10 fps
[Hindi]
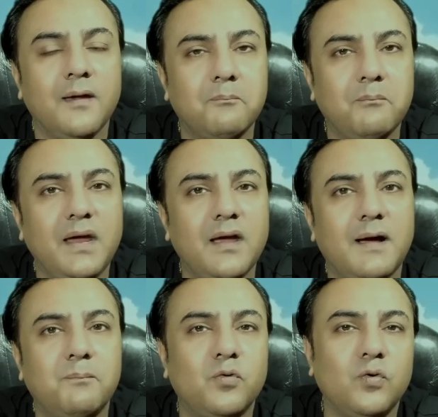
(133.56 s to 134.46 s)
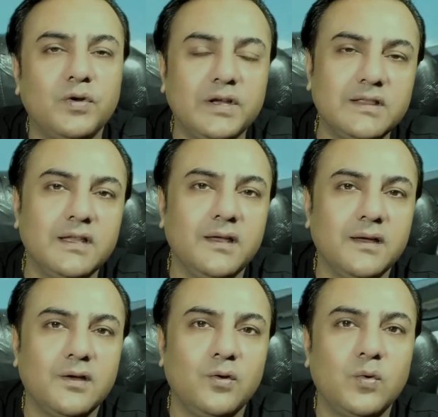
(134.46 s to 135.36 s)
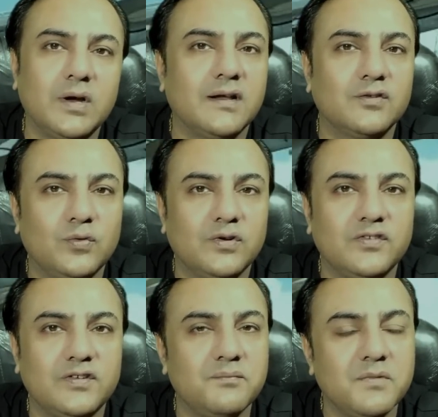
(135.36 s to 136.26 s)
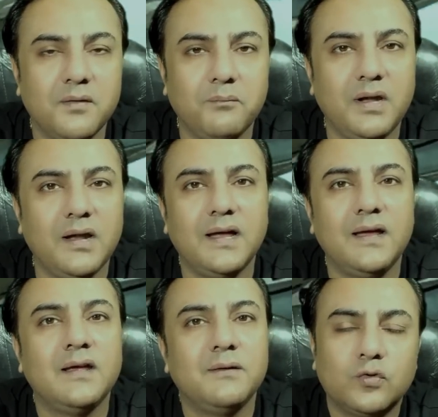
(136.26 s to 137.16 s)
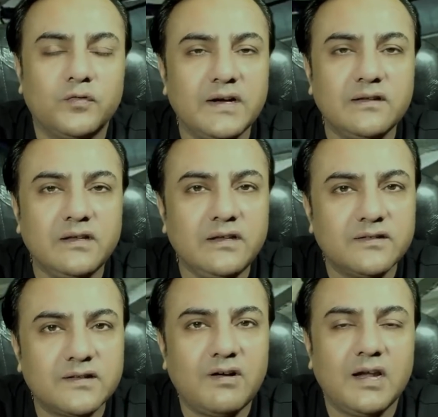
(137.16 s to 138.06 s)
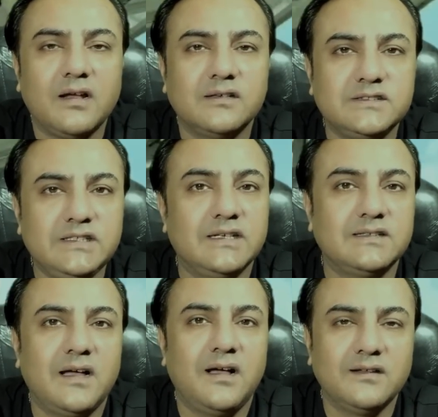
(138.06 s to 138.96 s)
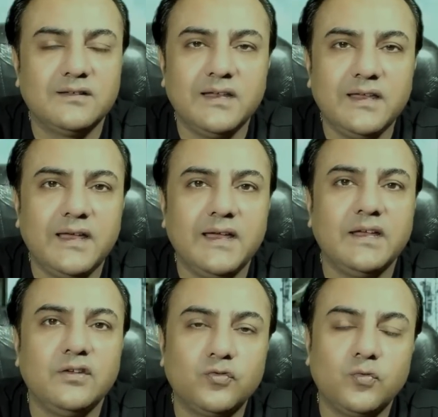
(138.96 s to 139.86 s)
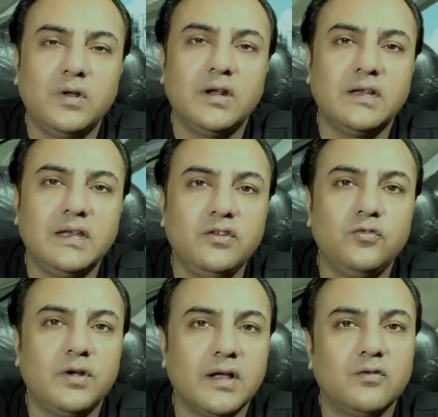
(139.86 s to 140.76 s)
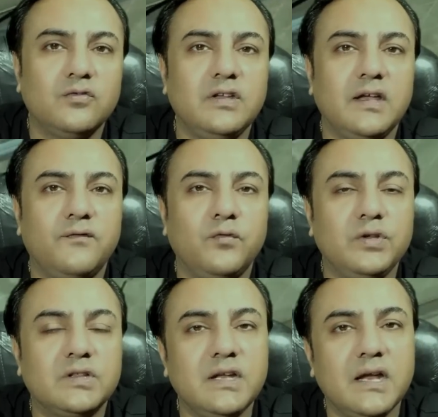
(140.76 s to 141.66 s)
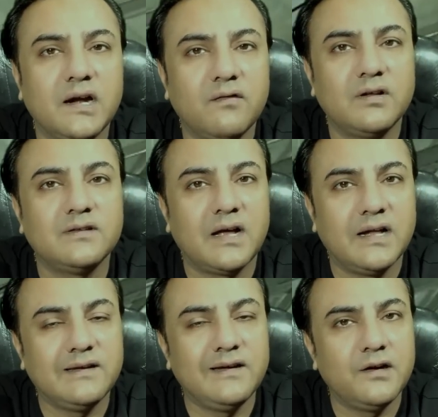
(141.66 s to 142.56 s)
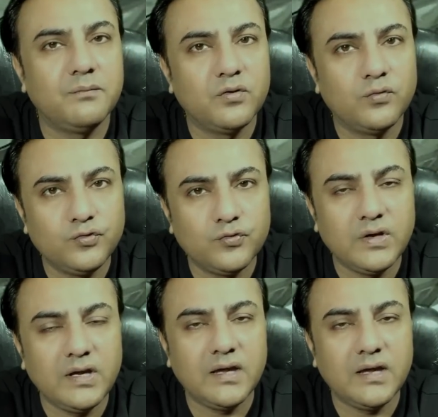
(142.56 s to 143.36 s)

में आपको कितने किलोवाट का सोलर सिस्टम मिल रहा है तो फ्रेंड्स इस सवाल का सीधा सा आंसर ये है कि सोलर की जो टेक्नोलॉजी है वो इतनी एडवांस आज की डेट में हो चुकी